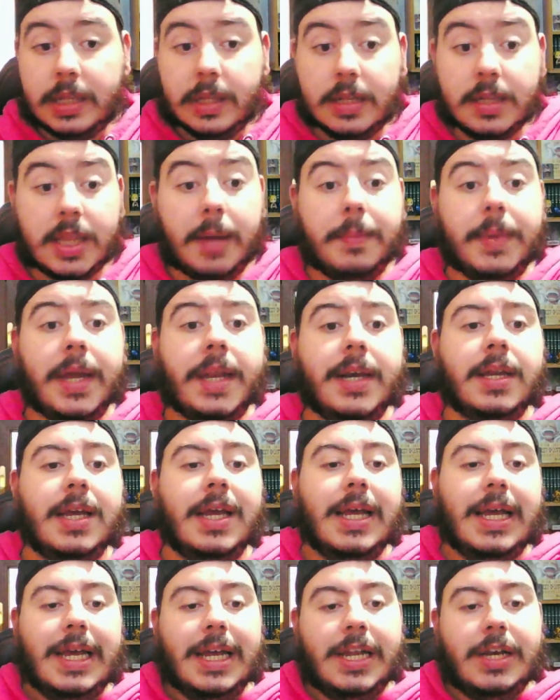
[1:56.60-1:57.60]
También
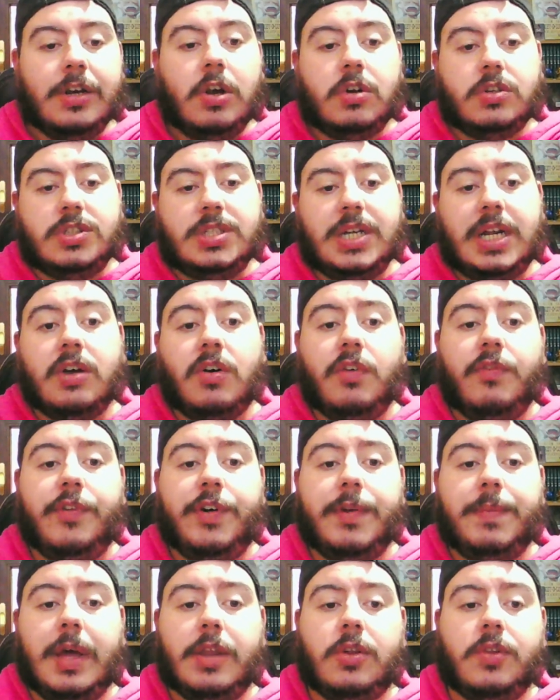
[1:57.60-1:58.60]
nos han
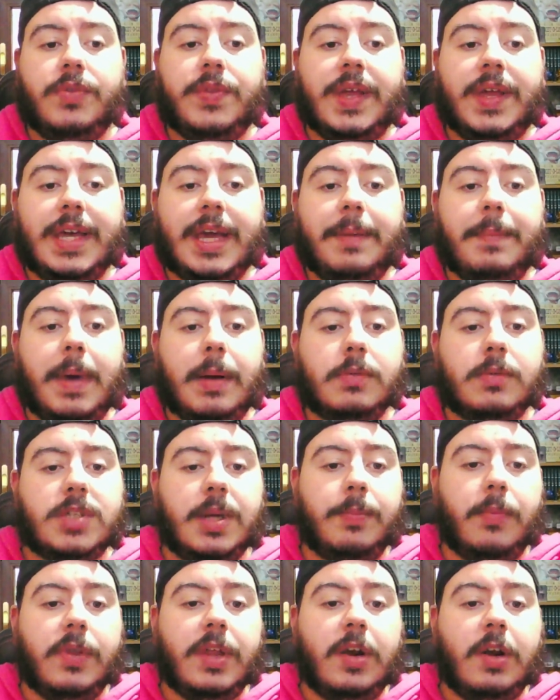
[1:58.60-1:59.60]
confirmado de que vamos
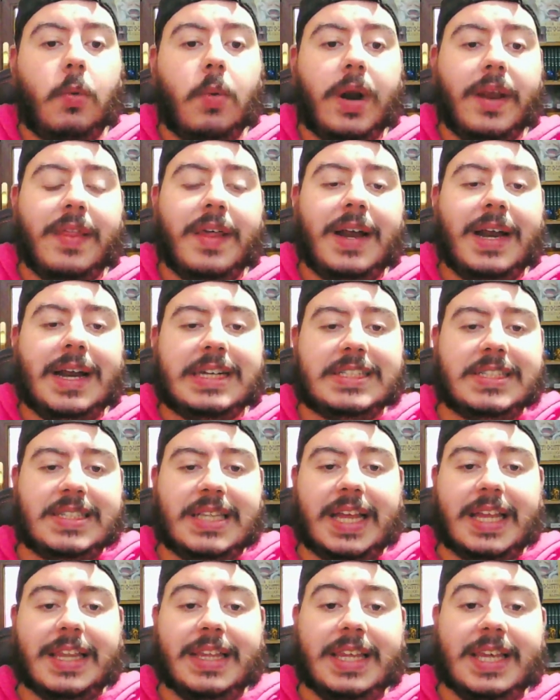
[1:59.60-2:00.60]
a poder guardar
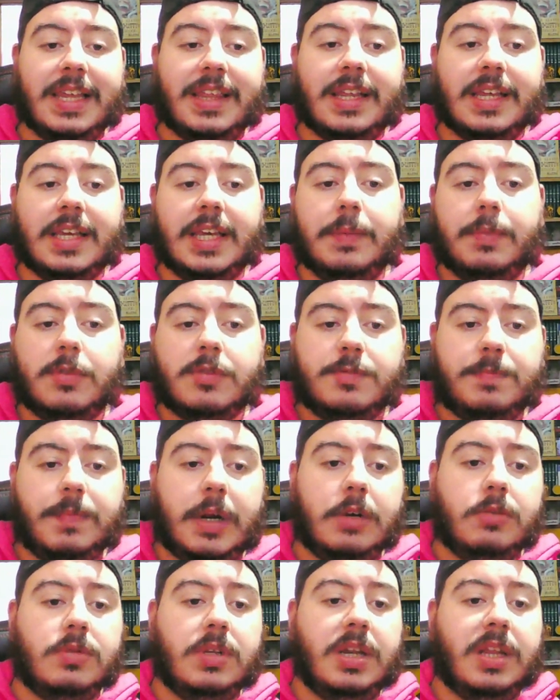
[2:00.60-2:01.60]
hasta 10 equipos
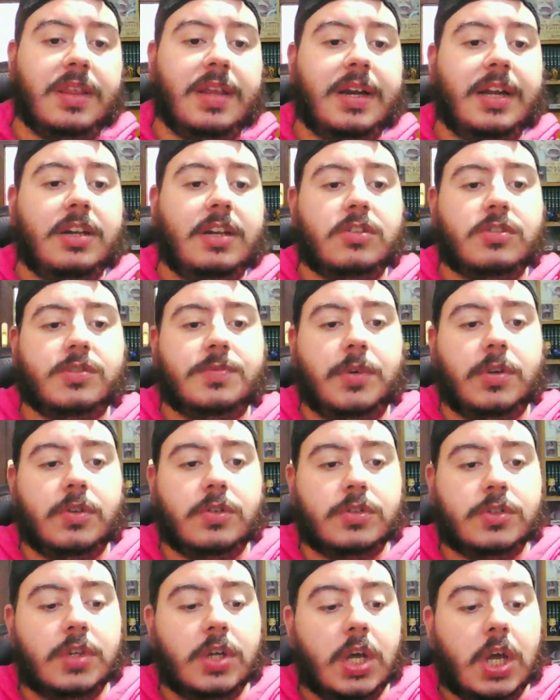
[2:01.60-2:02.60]
para utilizar en los
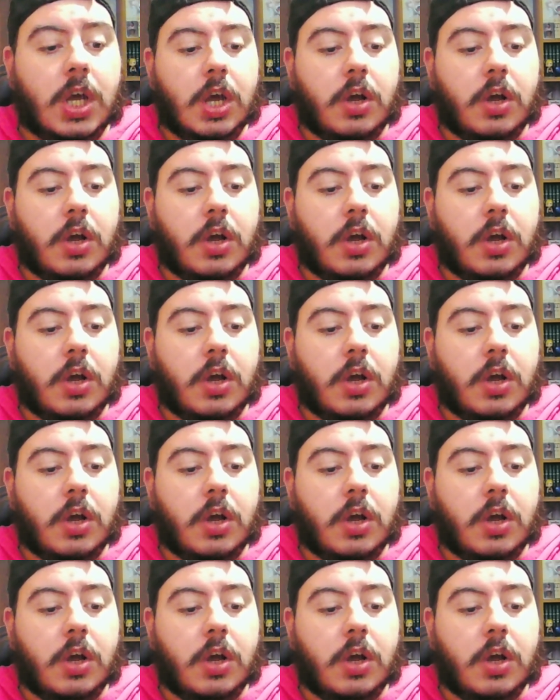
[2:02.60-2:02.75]
modos